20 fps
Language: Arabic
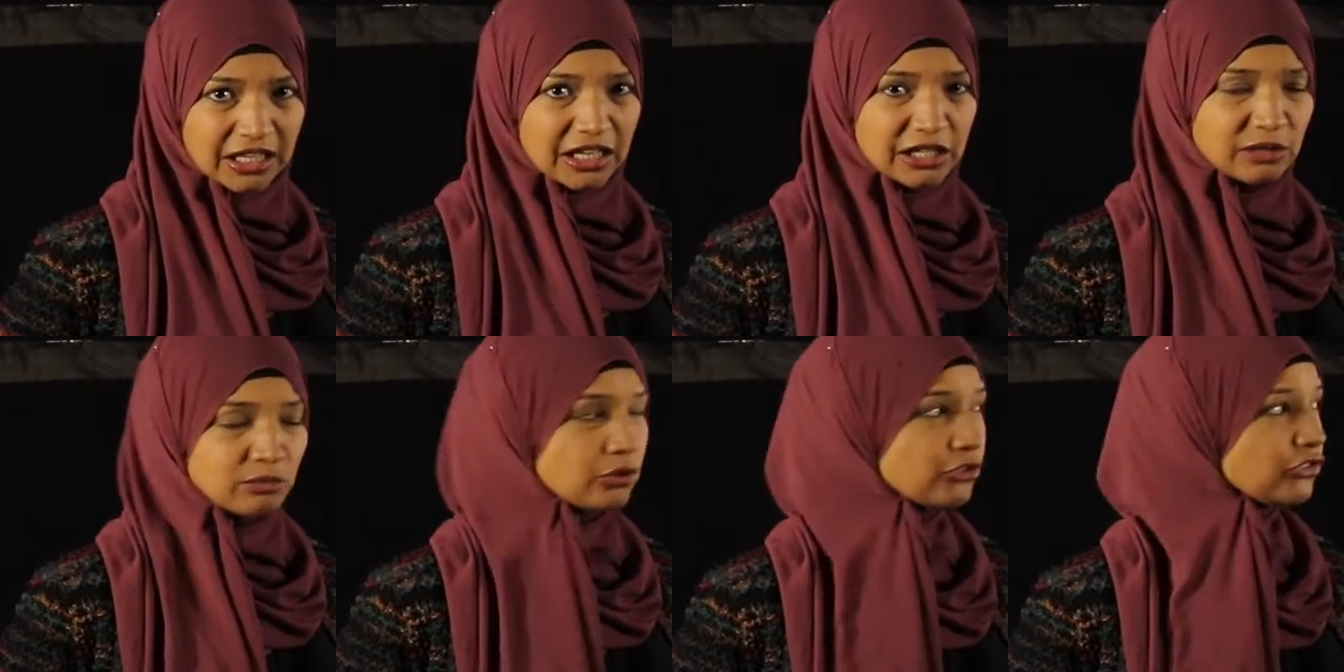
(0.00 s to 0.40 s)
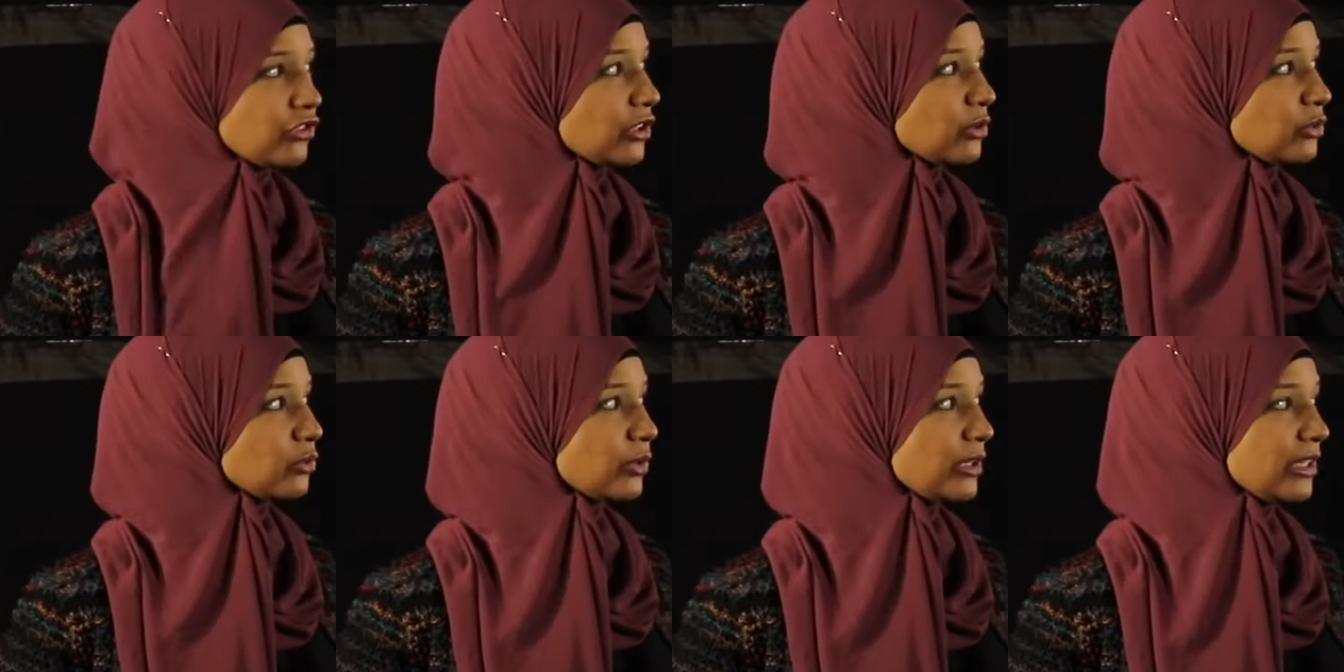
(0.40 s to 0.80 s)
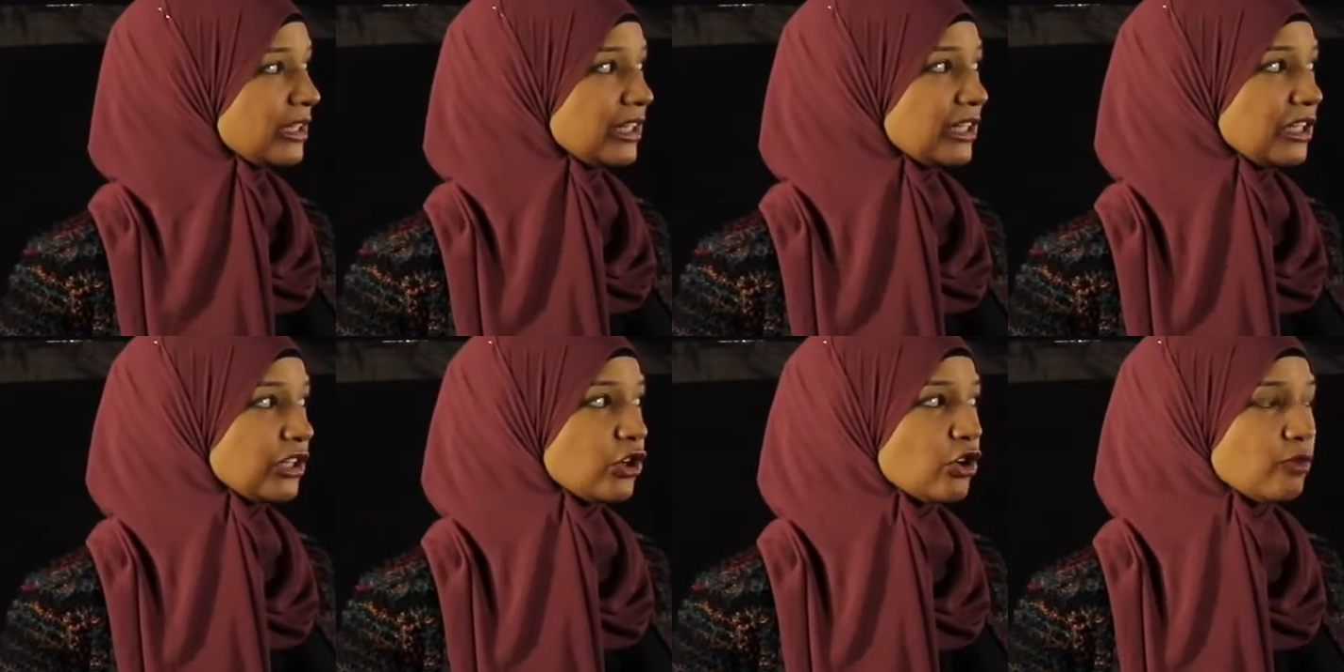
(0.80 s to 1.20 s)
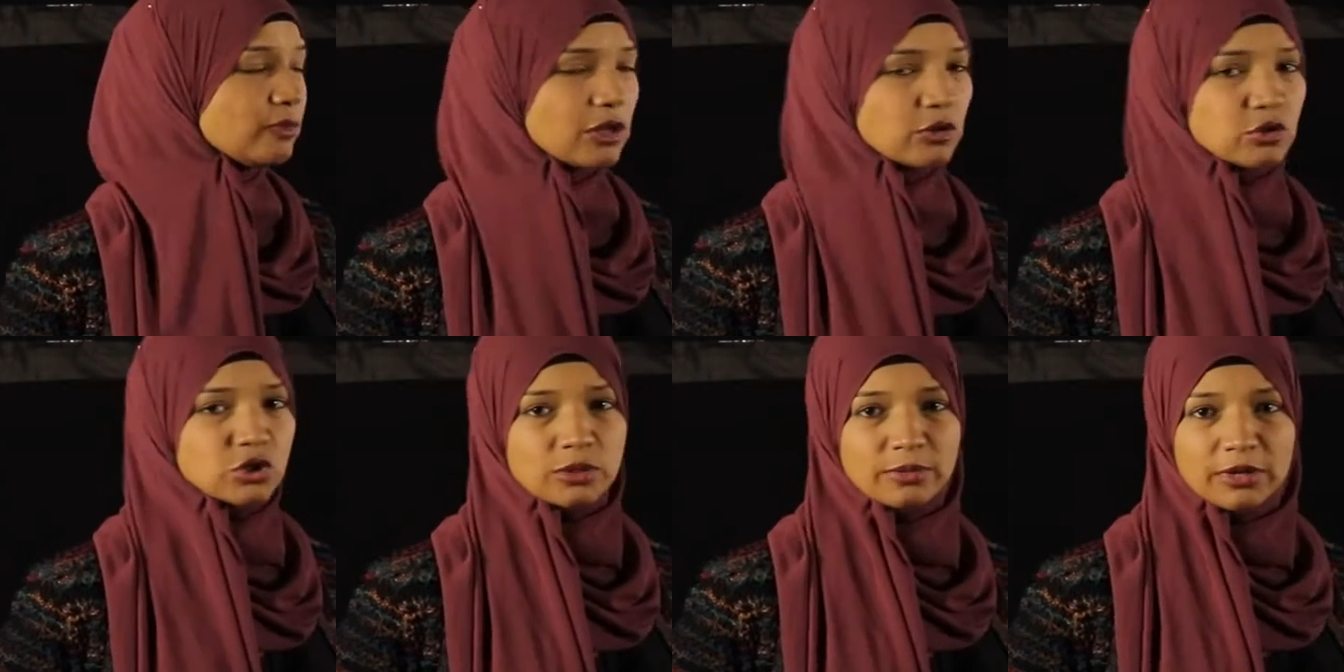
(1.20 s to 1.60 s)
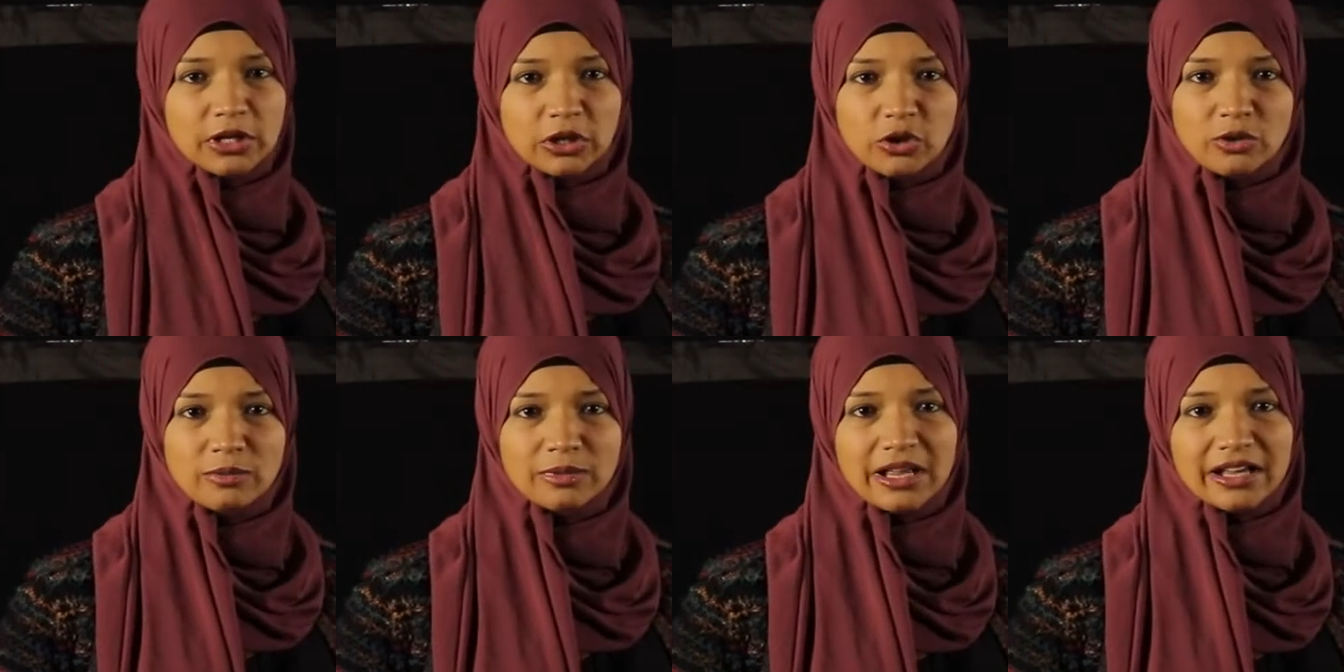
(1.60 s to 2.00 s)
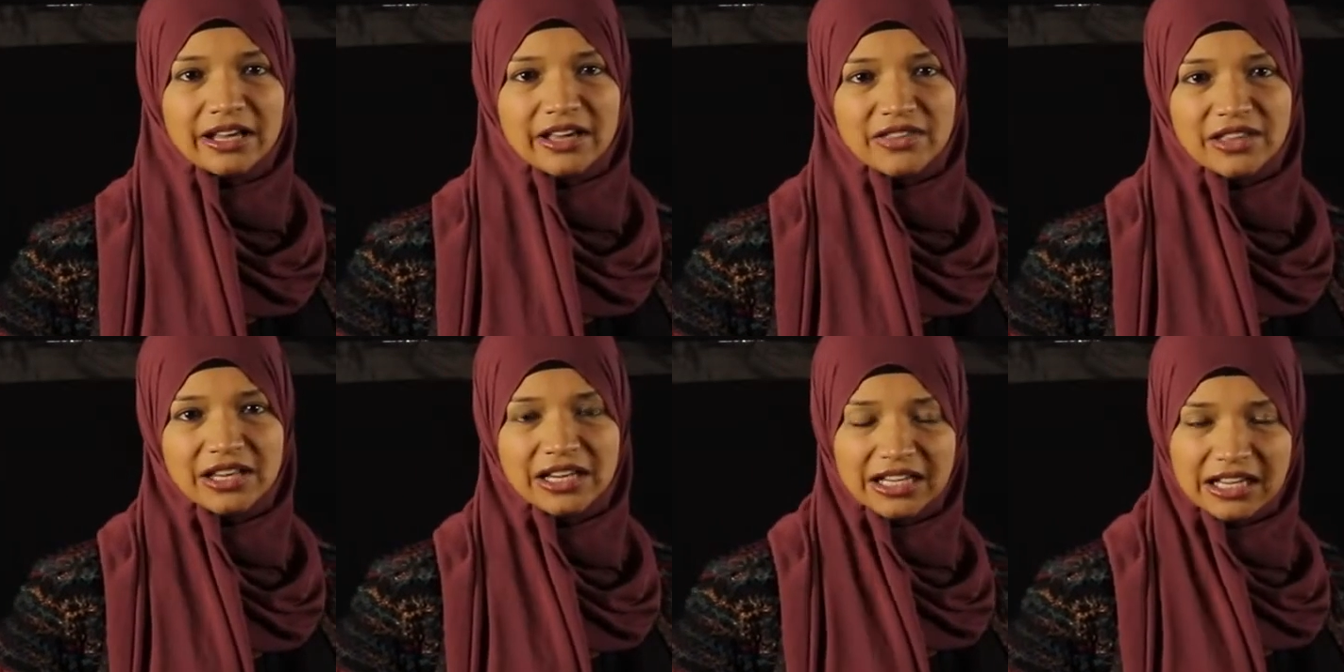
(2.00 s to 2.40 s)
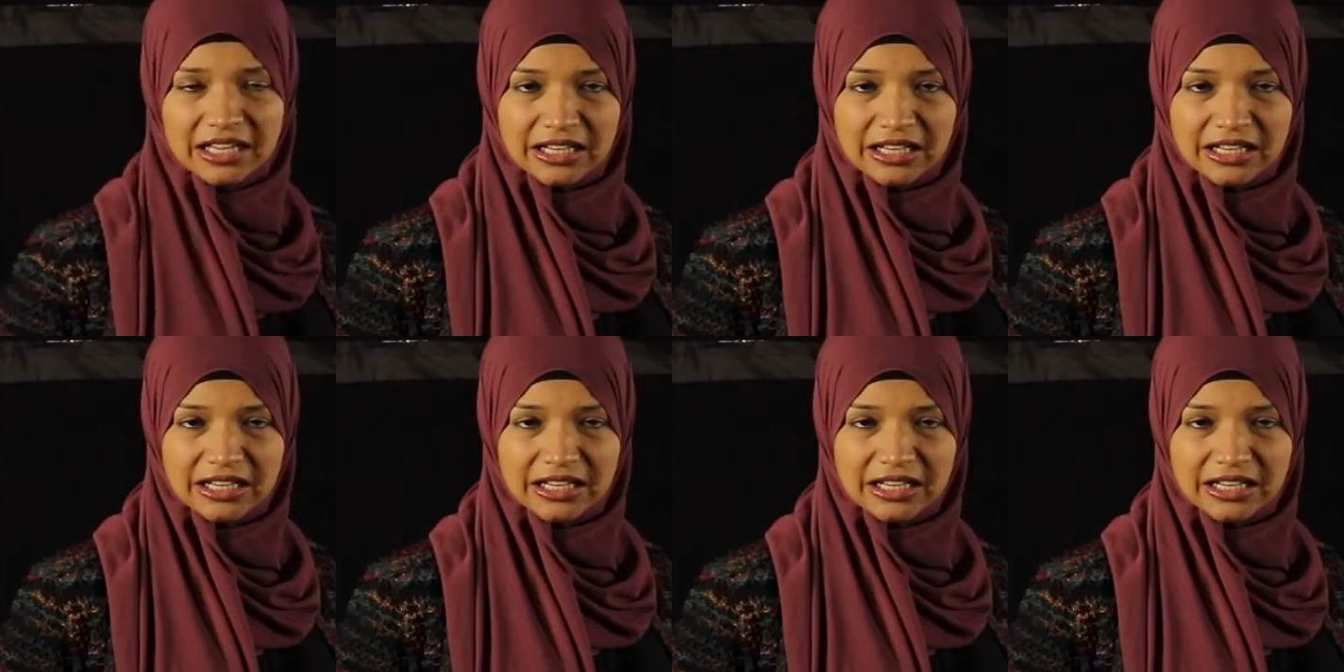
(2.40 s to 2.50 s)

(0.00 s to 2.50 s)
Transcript: المفرد والجمله وشبه الجمله كذلك